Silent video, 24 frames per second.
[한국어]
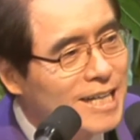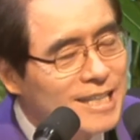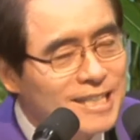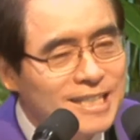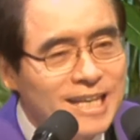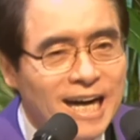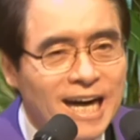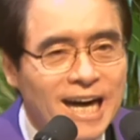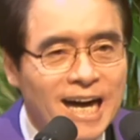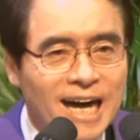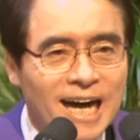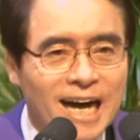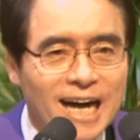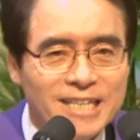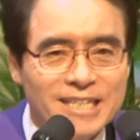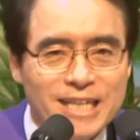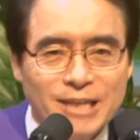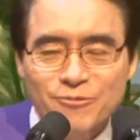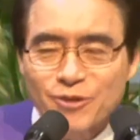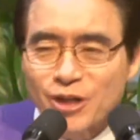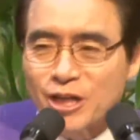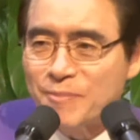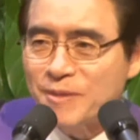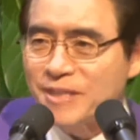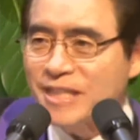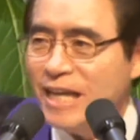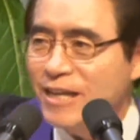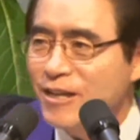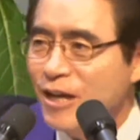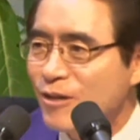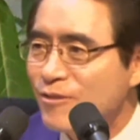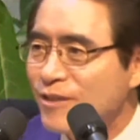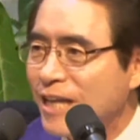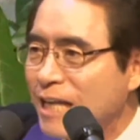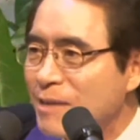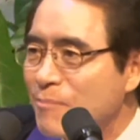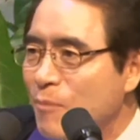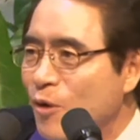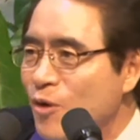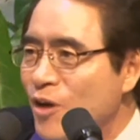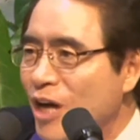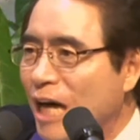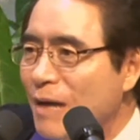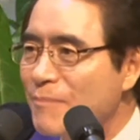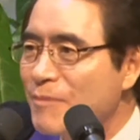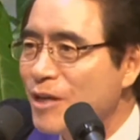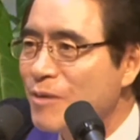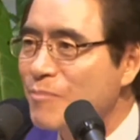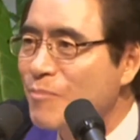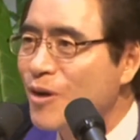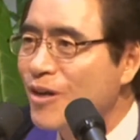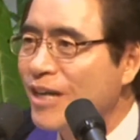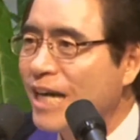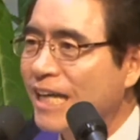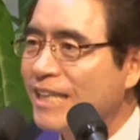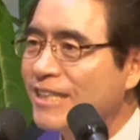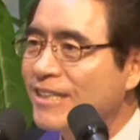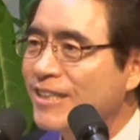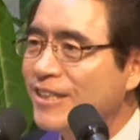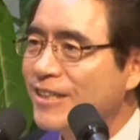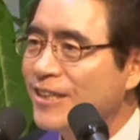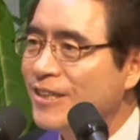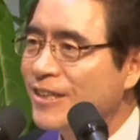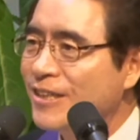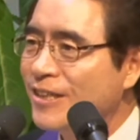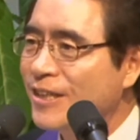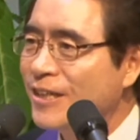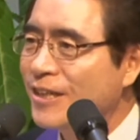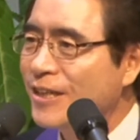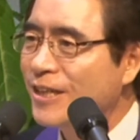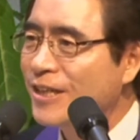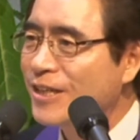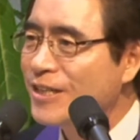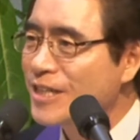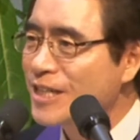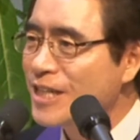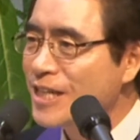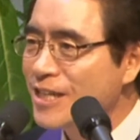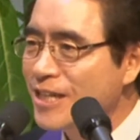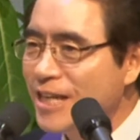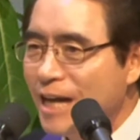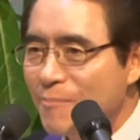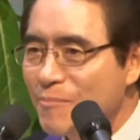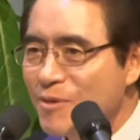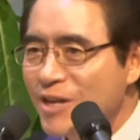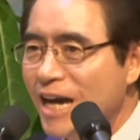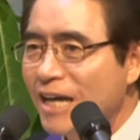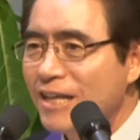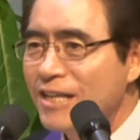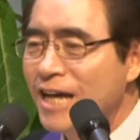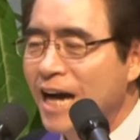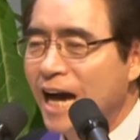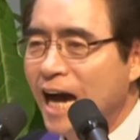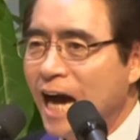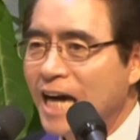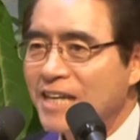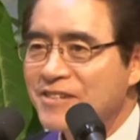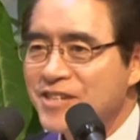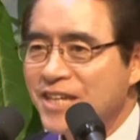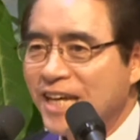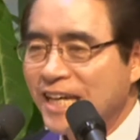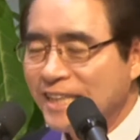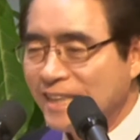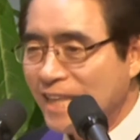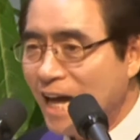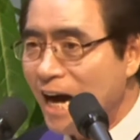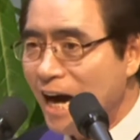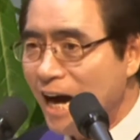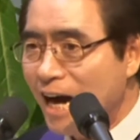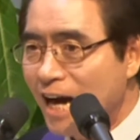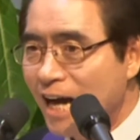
야 예수님이 이제 예루살렘에 올라가면 뭔가 큰 일을 한번 하시겠다.